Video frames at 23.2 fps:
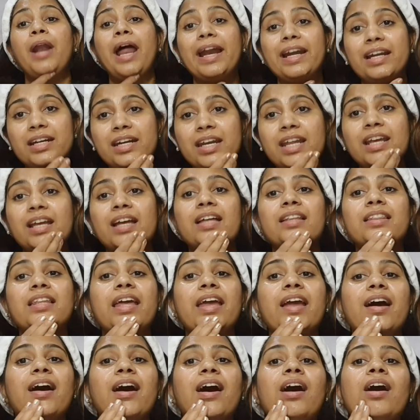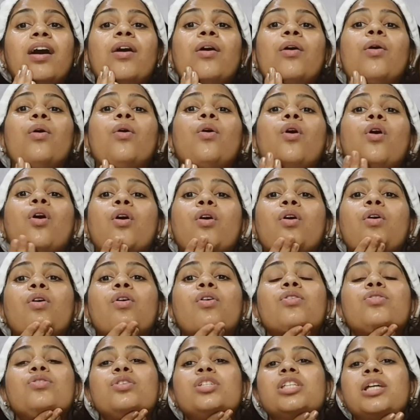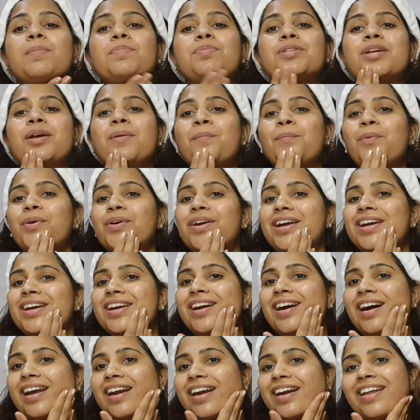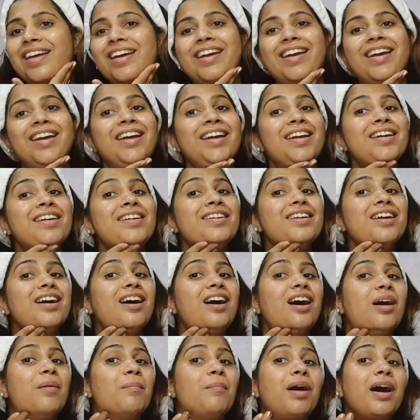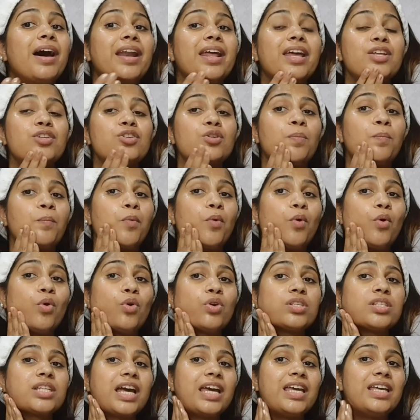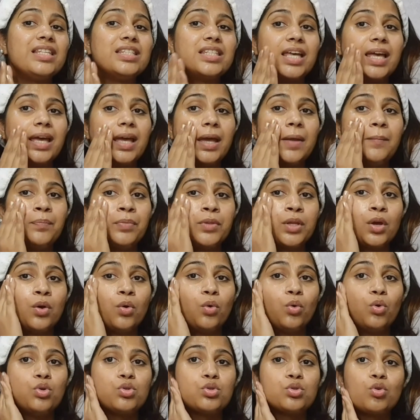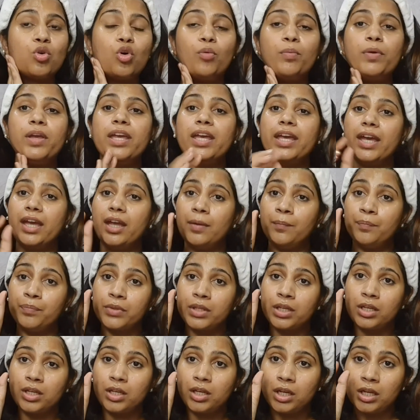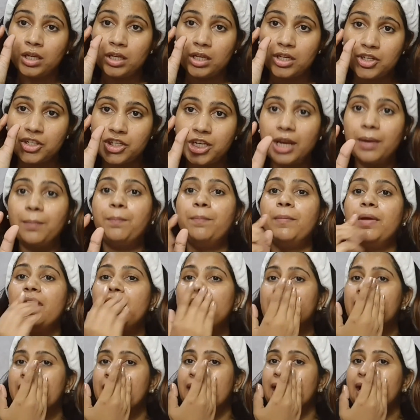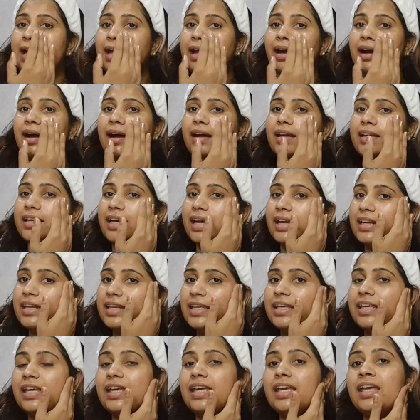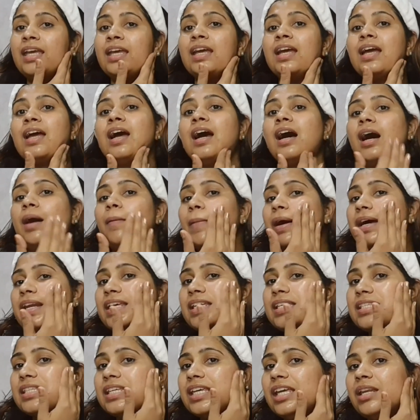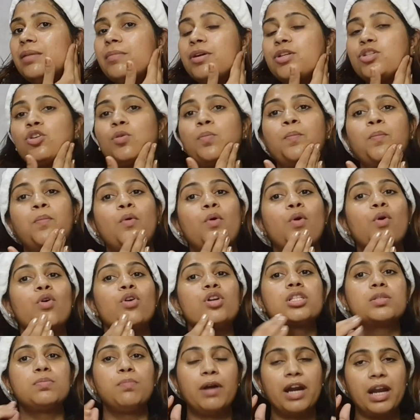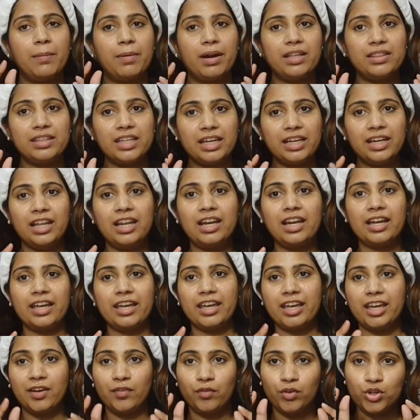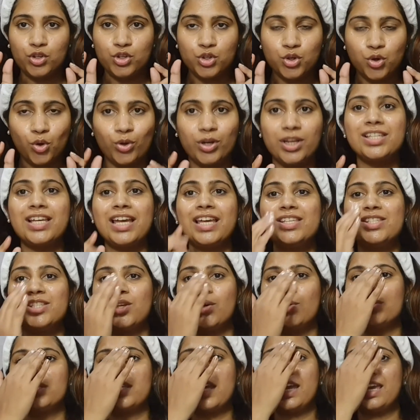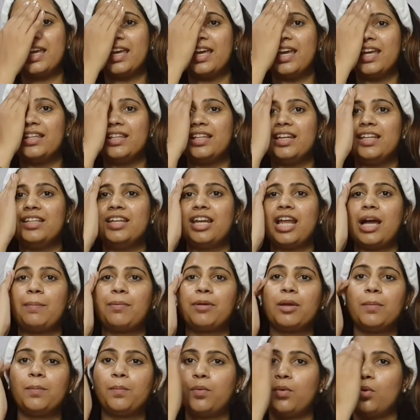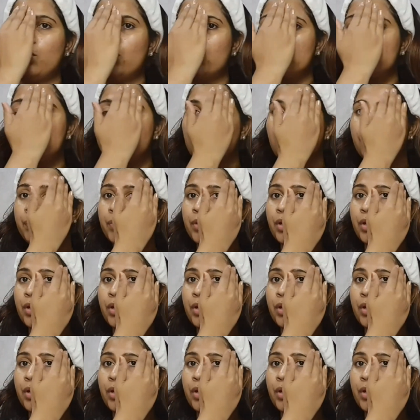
ब्राइटनिंग देगा और जो सबसे इम्पोर्टेंट कारण है यह हमारे जो पोर साइज है उसको भी ये शेप में लेके आएगा यानी कि हमारी स्किन में जो पोर्स बड़े बड़े दिखने लगे हैं वो छोटी साइज के हो जाएंगे धीरे धीरे आपके पोर्स